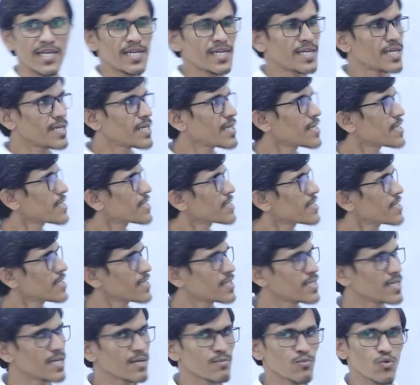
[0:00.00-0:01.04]
के
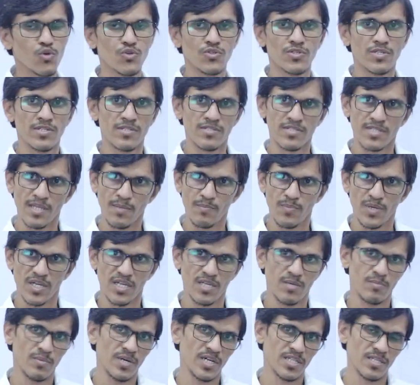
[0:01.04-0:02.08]
यदि हम लोग संस्थापक
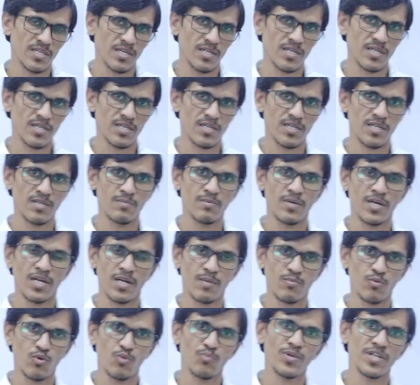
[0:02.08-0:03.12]
की बात करें कई बार
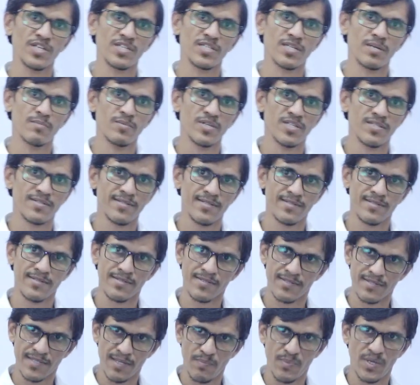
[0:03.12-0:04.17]
आपको परीक्षा में इसके
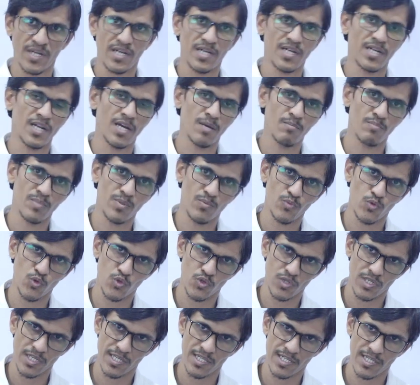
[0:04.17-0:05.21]
संस्थापक का नाम भी
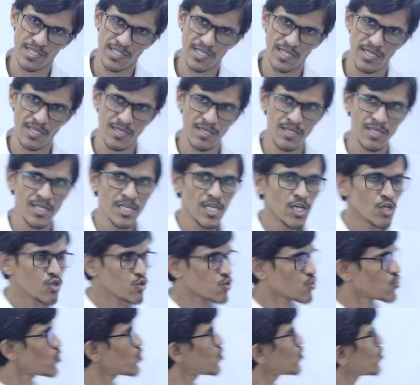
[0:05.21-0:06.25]
पूछ लिया जाता है
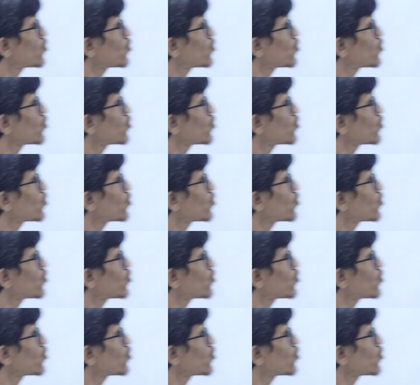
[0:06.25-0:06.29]
तो